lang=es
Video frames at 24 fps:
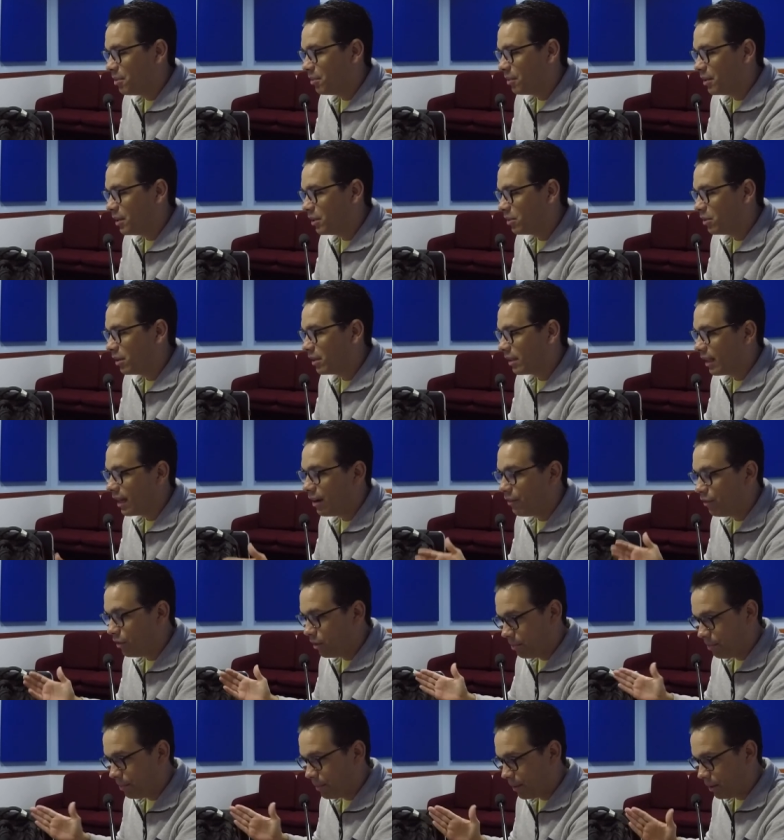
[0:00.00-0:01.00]
bonito el
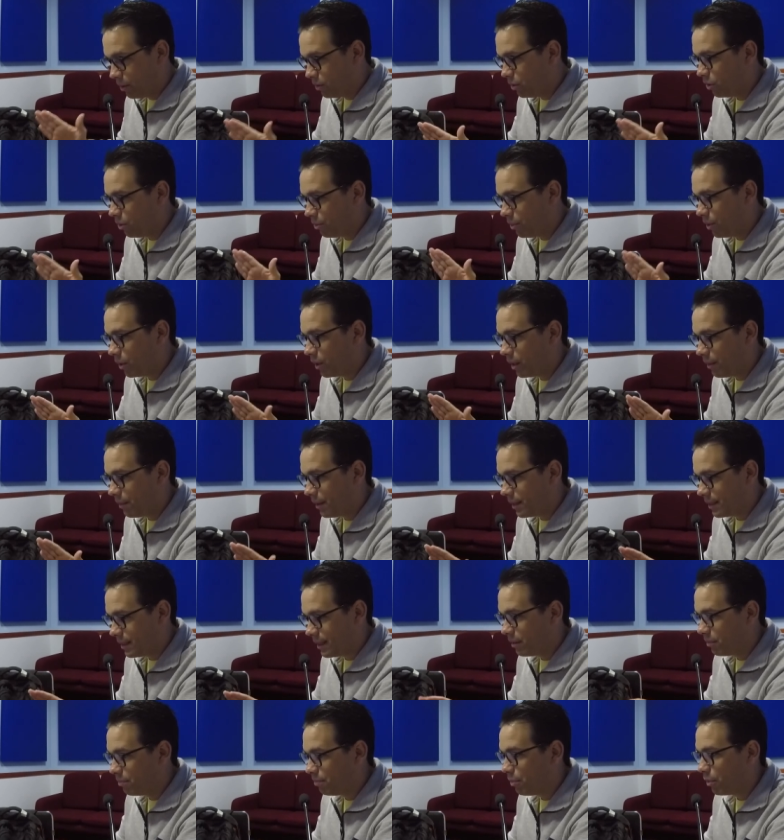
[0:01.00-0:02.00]
teléfono, pero yo veo que va a
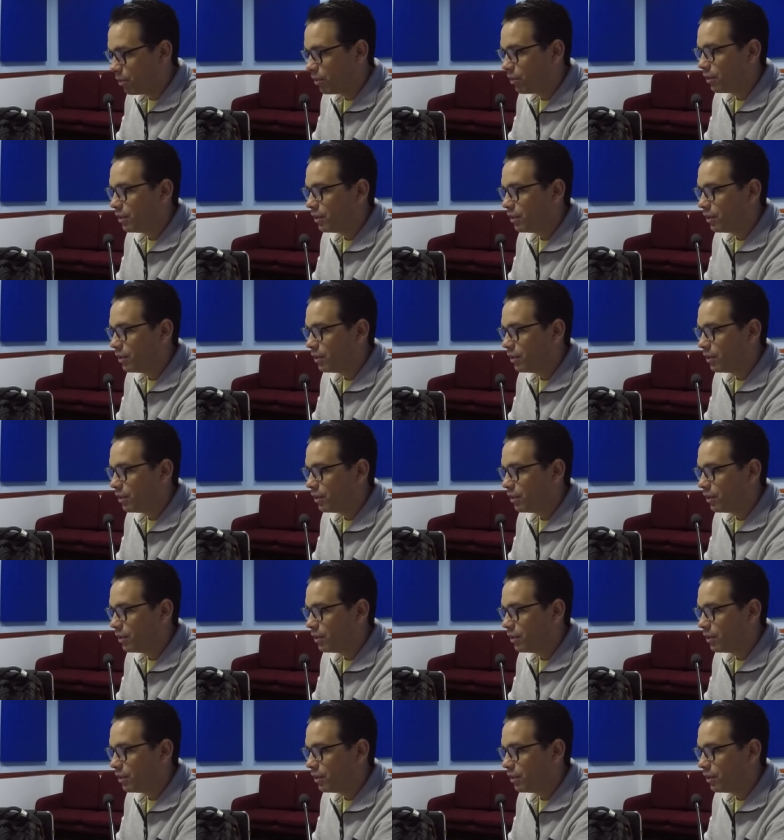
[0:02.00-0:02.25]
ser un poco